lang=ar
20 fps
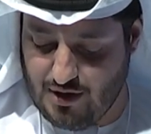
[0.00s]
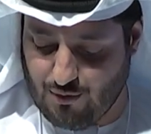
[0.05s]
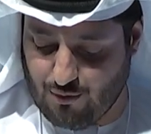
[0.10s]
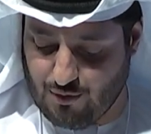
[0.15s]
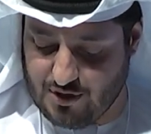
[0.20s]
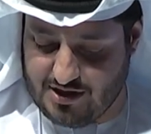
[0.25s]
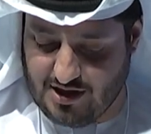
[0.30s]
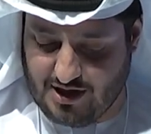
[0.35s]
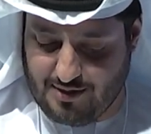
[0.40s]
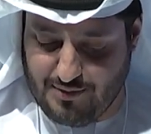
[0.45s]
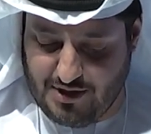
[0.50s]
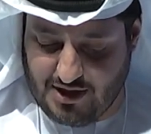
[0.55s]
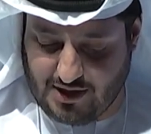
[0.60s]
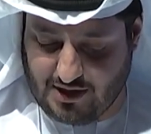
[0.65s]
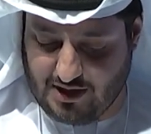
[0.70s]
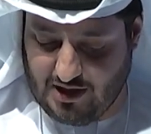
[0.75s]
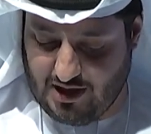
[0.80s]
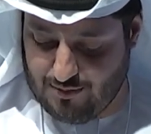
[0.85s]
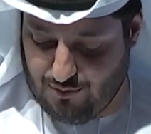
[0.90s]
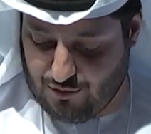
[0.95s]

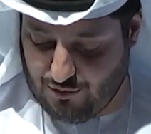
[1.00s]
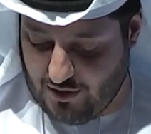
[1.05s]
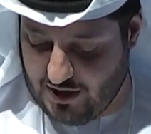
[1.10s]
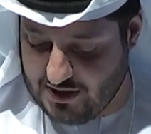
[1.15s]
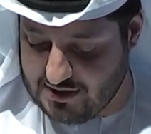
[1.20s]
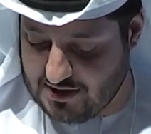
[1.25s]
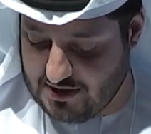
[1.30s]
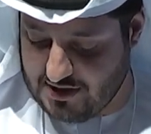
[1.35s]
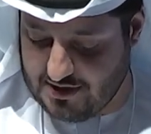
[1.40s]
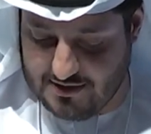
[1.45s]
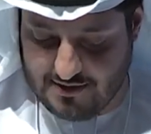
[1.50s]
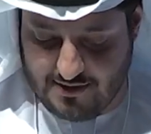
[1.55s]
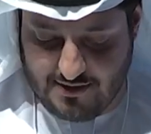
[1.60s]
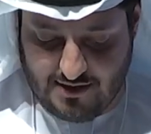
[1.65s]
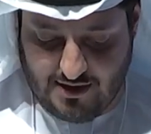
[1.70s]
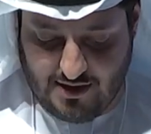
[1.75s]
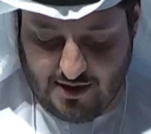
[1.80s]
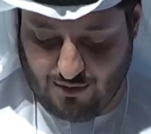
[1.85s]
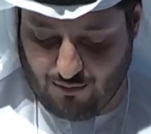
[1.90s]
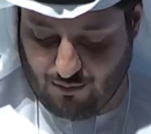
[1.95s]
وتعميق المواطنة
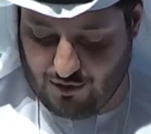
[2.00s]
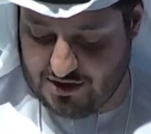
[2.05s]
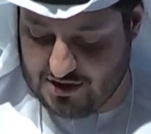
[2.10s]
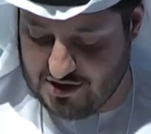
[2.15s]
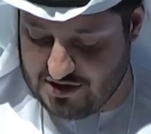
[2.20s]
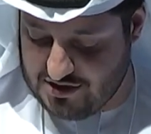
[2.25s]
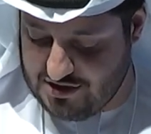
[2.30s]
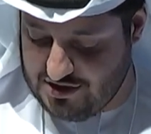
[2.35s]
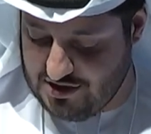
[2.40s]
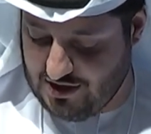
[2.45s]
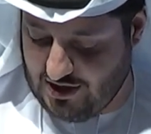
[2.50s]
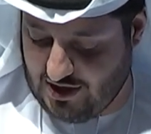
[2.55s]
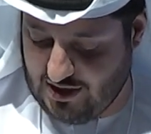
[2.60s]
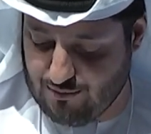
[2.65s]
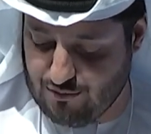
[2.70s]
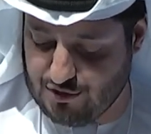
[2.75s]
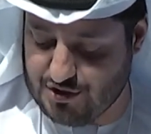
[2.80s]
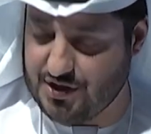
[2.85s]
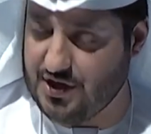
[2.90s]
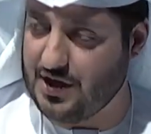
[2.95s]
وتشجيع
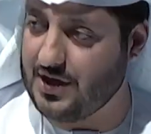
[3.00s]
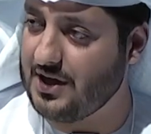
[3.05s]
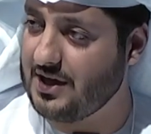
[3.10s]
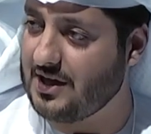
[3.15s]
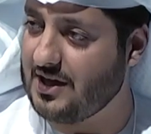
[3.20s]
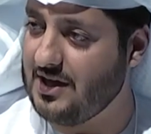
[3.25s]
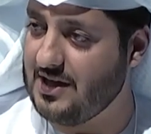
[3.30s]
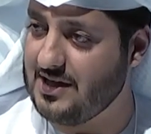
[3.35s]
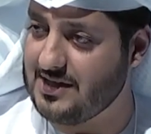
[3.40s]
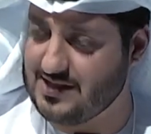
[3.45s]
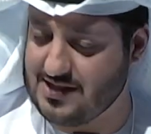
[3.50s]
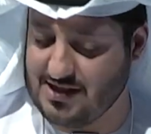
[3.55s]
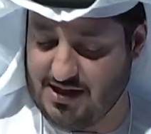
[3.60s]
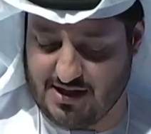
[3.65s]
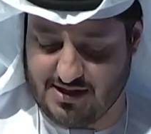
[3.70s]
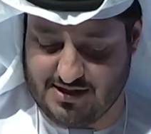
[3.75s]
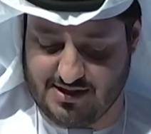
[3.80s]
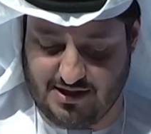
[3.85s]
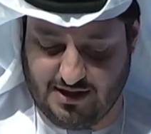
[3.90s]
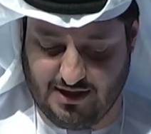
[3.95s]
المشاركة
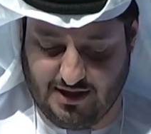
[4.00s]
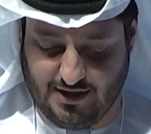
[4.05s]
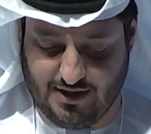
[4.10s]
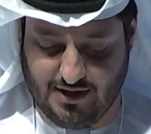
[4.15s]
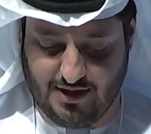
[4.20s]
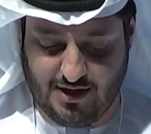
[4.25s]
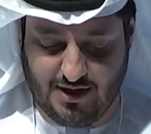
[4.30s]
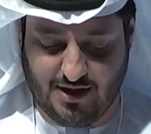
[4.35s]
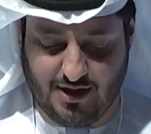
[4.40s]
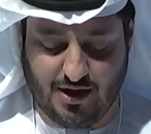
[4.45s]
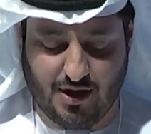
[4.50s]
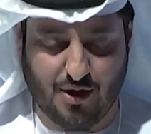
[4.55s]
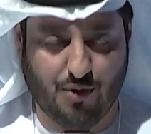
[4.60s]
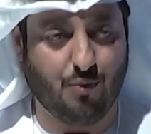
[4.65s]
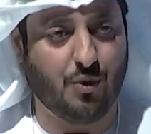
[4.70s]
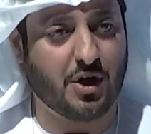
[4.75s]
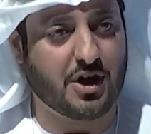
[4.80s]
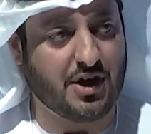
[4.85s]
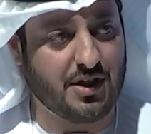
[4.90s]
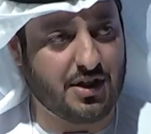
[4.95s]
السياسية
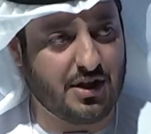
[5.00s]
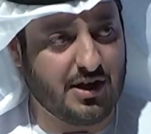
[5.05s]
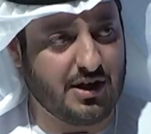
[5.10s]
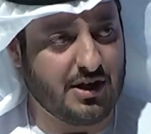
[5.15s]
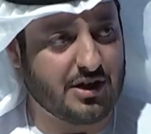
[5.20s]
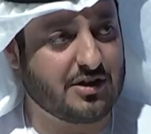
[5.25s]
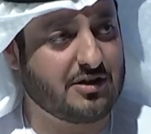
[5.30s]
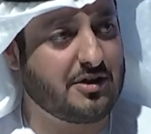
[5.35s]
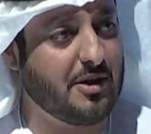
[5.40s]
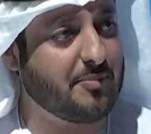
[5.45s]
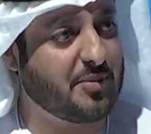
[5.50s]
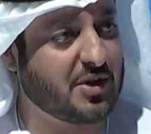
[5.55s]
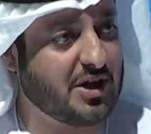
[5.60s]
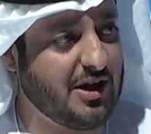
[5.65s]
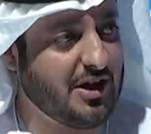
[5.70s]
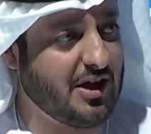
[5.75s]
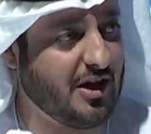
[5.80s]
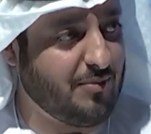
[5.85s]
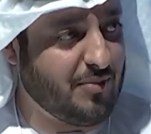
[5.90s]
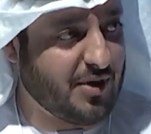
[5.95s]
وكذلك
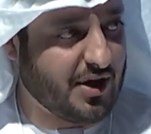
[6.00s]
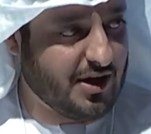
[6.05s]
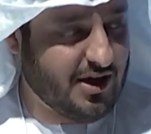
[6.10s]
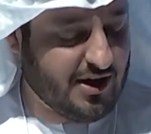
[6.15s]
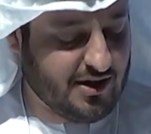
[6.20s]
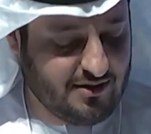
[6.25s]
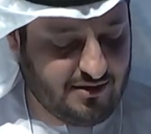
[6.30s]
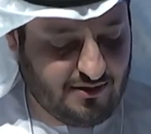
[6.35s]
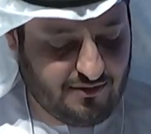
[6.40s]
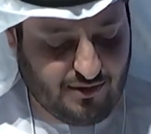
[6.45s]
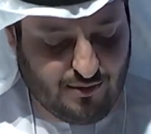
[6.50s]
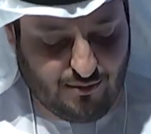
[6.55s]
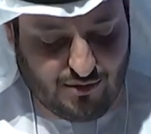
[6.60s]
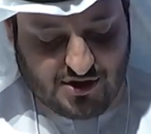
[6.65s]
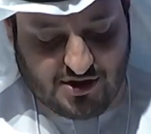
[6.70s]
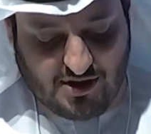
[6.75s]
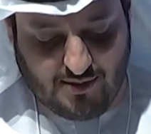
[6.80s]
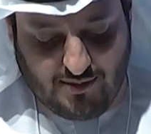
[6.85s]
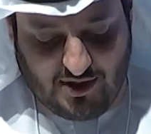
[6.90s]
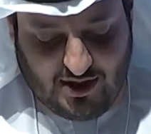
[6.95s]
تمكين المرأة في
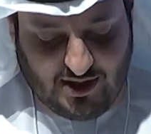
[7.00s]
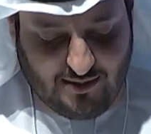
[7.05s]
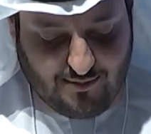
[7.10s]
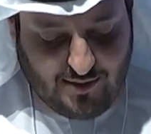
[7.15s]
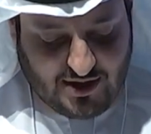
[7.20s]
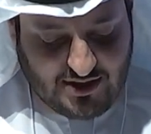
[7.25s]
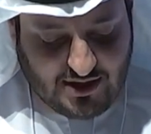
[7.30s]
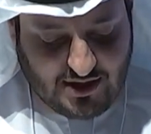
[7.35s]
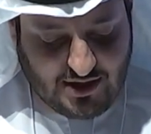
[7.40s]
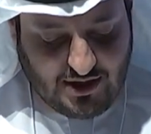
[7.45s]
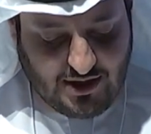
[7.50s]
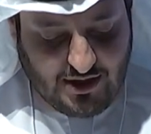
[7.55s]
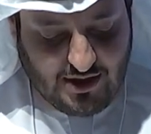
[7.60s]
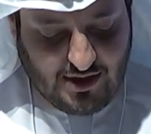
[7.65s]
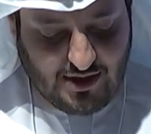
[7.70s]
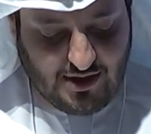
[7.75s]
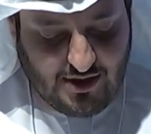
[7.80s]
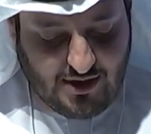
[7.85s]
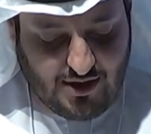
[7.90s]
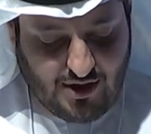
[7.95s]
المجتمع المدني
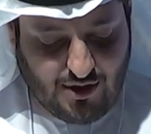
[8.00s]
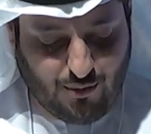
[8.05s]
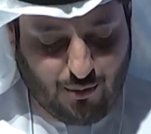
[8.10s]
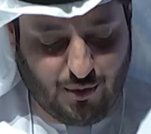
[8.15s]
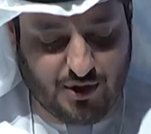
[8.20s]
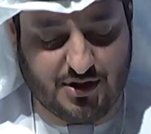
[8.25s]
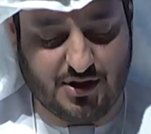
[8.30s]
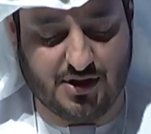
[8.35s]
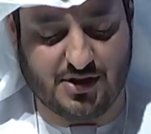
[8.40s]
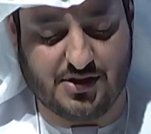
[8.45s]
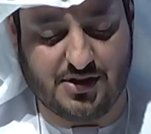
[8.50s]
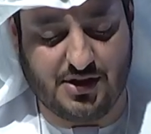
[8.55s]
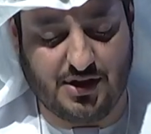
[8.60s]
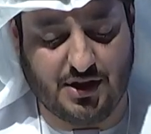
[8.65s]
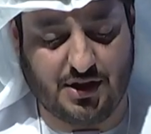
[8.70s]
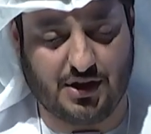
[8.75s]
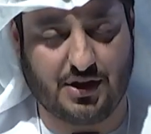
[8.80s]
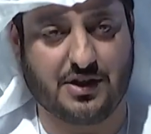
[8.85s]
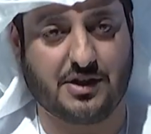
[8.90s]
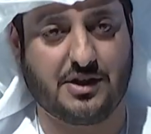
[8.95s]

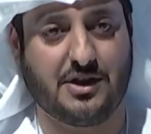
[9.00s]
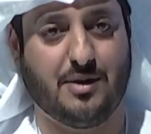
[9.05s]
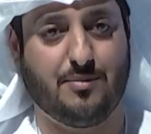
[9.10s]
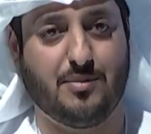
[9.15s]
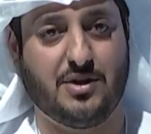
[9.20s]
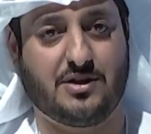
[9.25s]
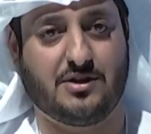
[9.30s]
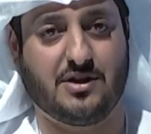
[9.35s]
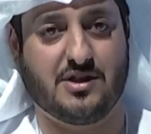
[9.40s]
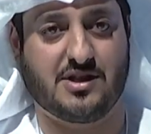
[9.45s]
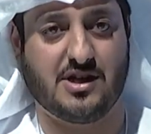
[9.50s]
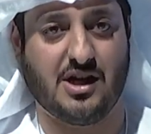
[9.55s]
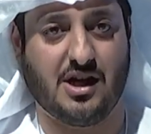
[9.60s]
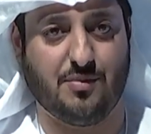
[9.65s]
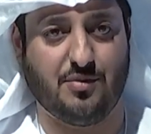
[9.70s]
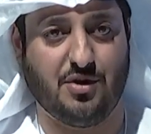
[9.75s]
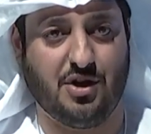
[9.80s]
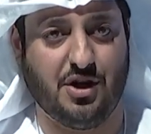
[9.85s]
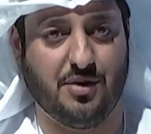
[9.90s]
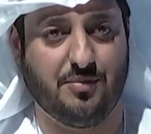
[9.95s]
وترسيخ قيم
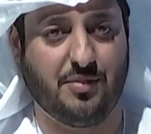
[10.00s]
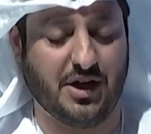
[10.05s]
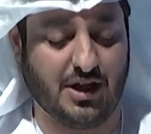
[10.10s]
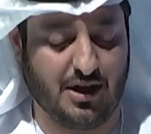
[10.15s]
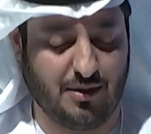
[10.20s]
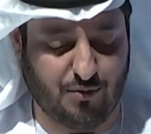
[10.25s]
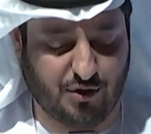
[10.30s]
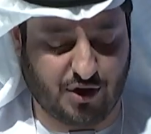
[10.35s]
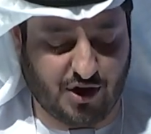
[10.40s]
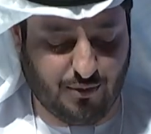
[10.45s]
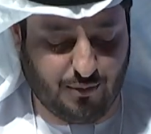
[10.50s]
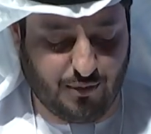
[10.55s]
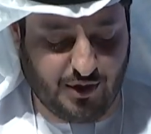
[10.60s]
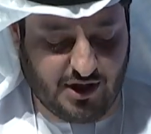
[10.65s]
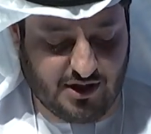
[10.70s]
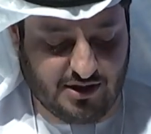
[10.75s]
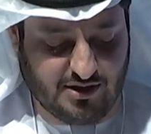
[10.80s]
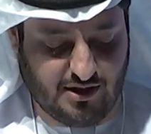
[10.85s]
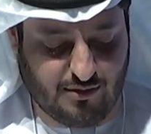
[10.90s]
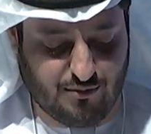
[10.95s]
التسامح بين
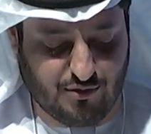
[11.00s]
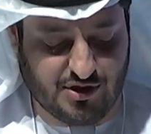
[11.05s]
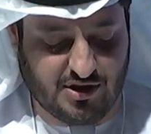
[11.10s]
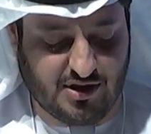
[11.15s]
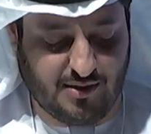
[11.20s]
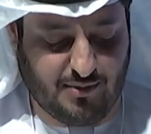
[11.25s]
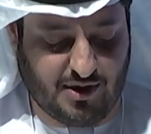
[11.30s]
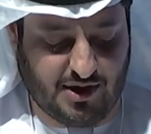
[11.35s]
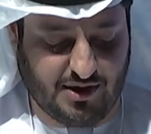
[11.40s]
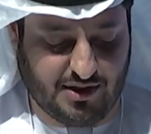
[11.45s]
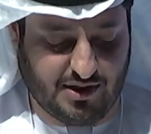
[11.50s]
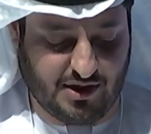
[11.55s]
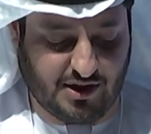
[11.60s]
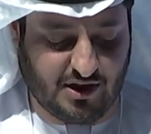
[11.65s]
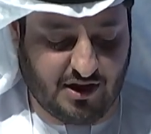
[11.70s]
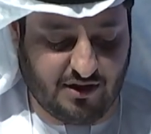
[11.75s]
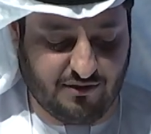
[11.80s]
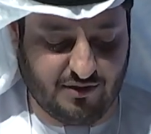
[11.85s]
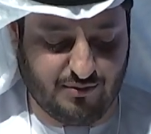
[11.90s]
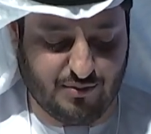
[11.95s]
مكونات المجتمع
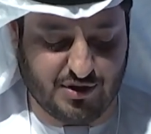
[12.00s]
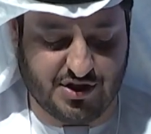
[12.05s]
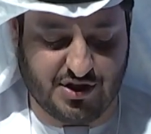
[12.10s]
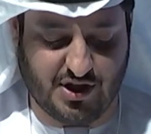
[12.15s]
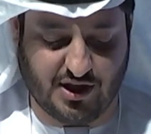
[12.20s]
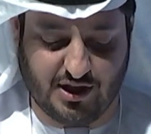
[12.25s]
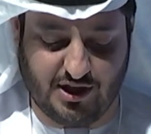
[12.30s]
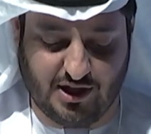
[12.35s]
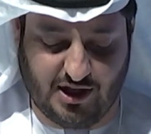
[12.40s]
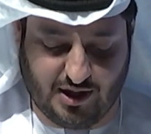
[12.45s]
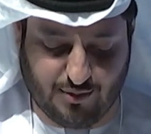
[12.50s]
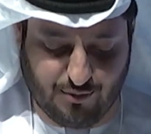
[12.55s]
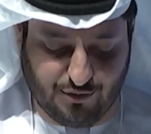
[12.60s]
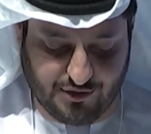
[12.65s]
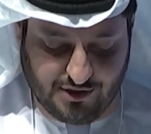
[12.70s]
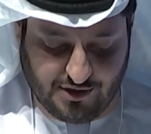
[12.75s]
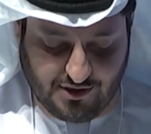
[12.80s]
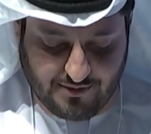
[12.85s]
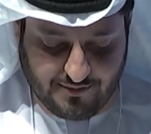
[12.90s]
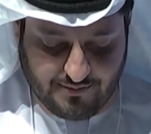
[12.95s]
الثقافي بالشكل
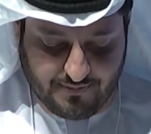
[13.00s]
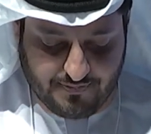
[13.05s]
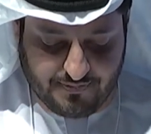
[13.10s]
العمودي